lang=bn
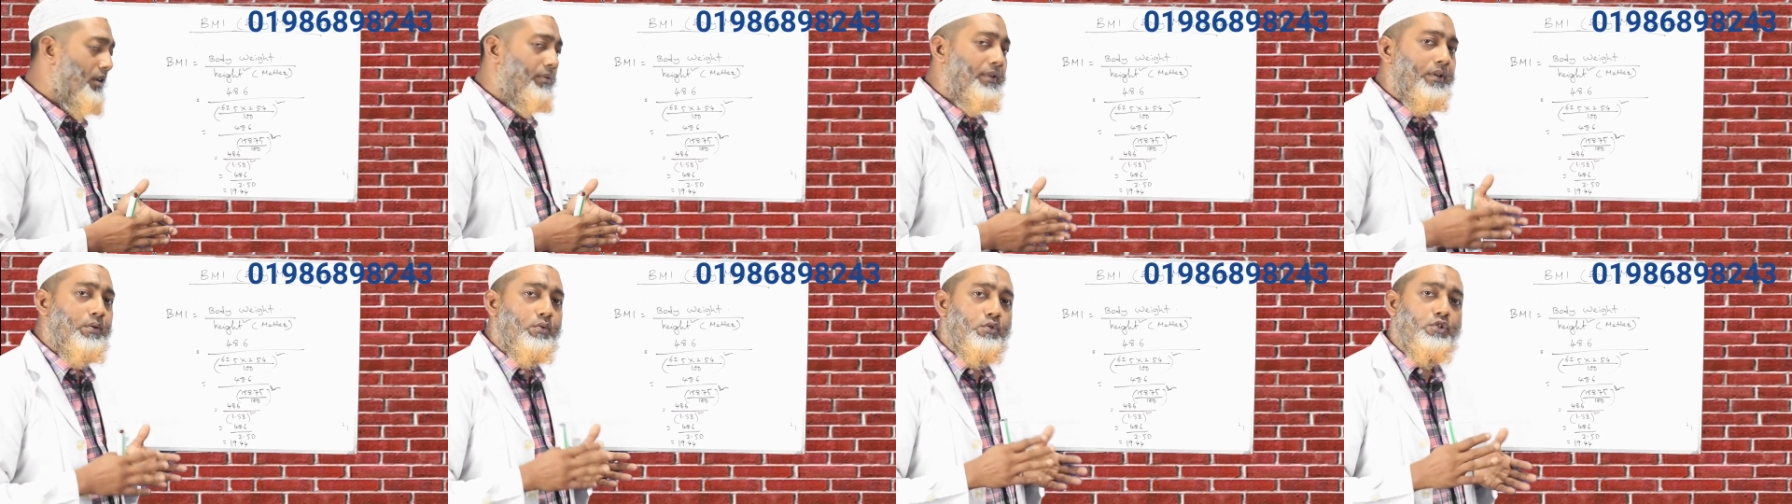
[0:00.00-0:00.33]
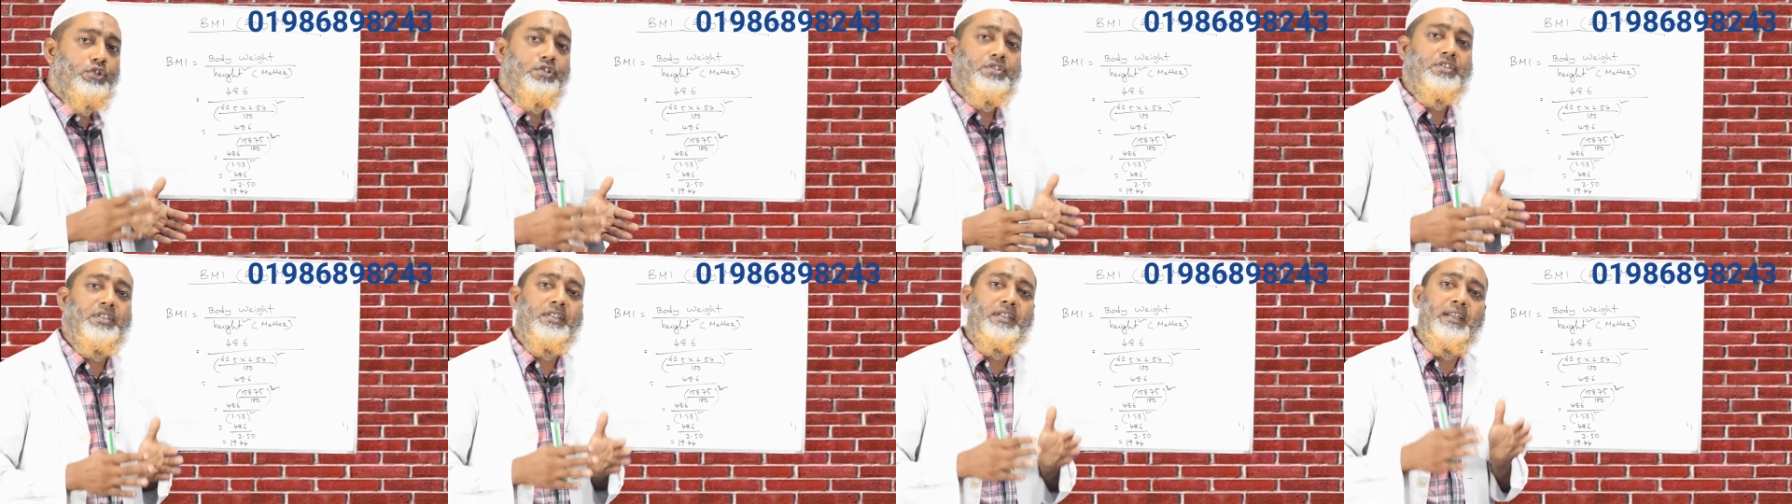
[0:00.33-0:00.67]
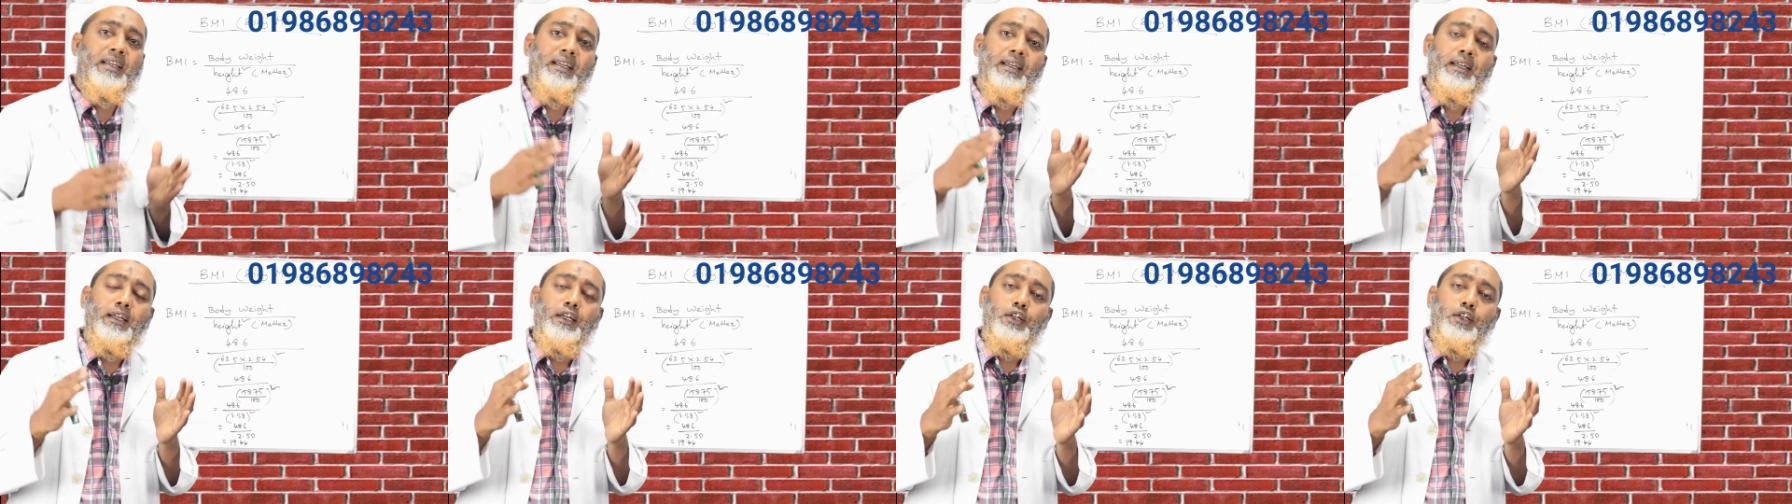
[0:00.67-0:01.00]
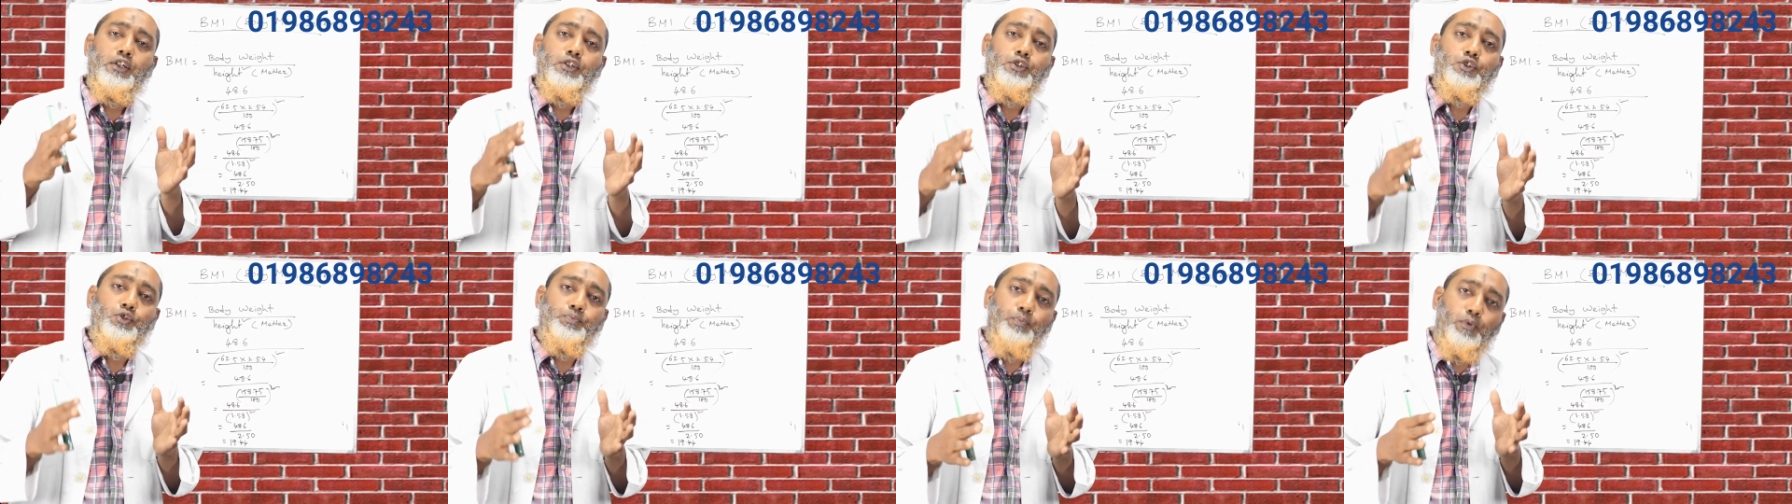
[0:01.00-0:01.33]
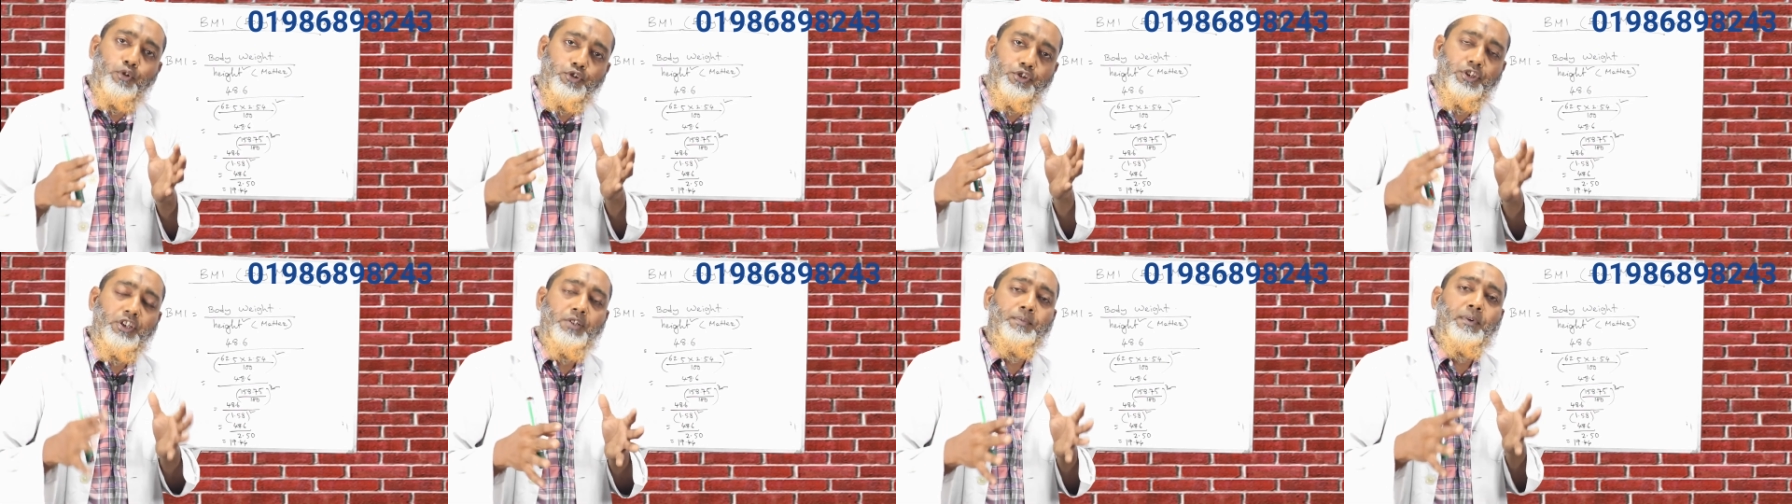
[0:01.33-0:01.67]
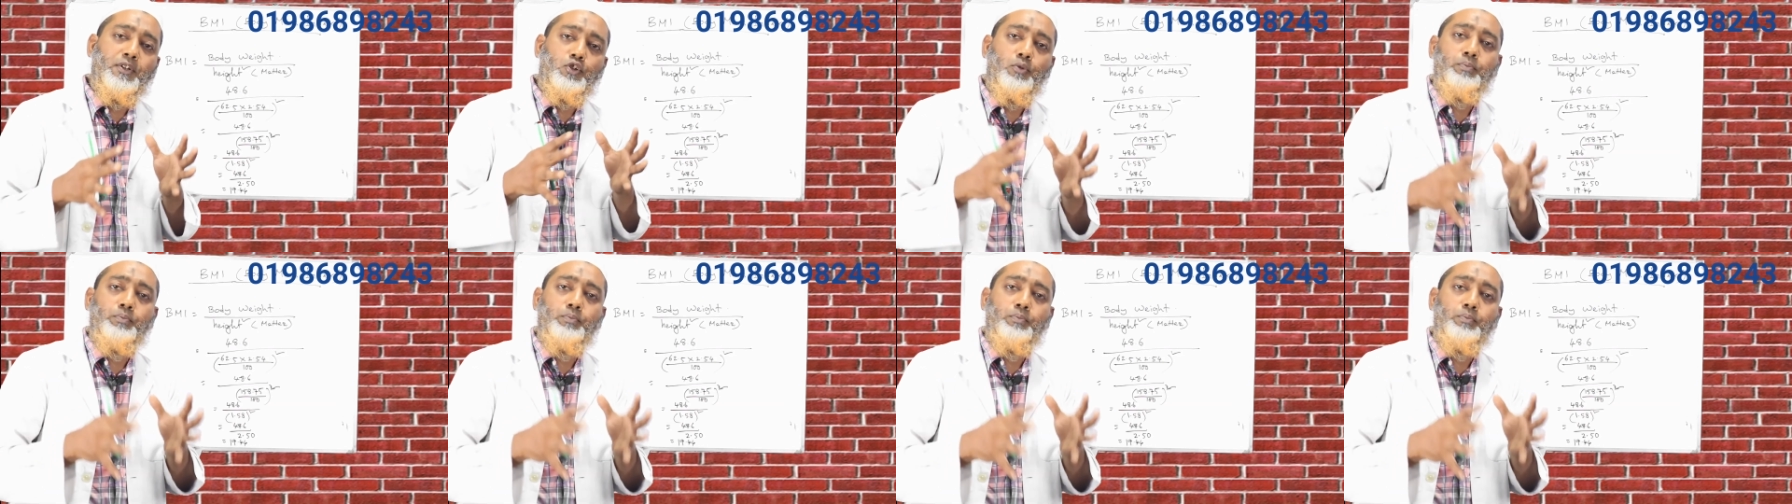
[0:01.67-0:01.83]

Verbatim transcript: হবে উনিশ থেকে পঁচিশ বা